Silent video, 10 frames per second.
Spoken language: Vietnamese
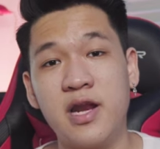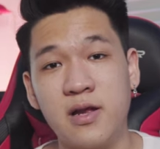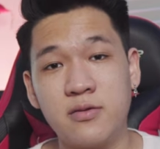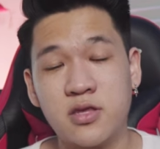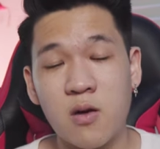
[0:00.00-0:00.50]
lại để
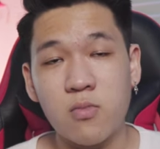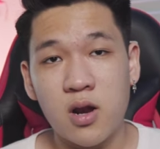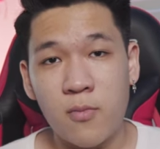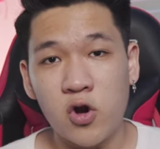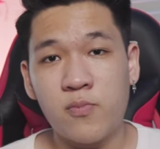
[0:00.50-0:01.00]
tóc
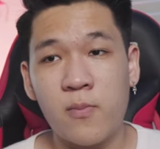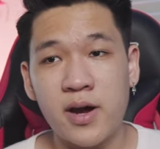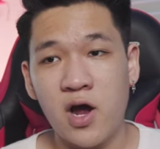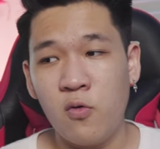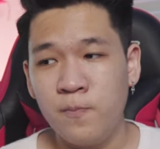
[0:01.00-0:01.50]
là Model
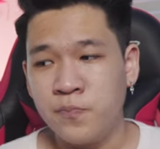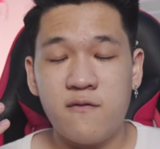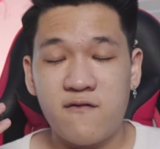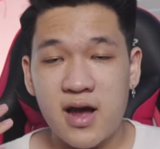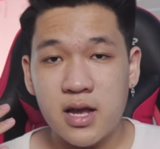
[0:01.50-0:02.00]
Pompadour
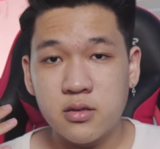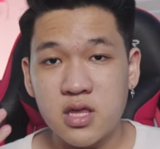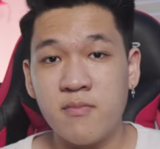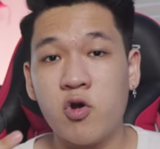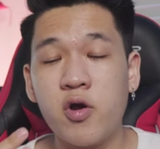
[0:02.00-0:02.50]
và thực
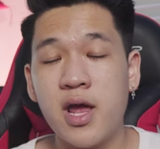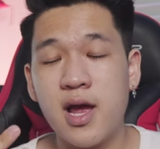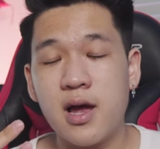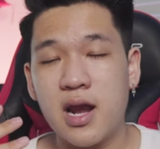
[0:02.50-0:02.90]
ra mình nói đây á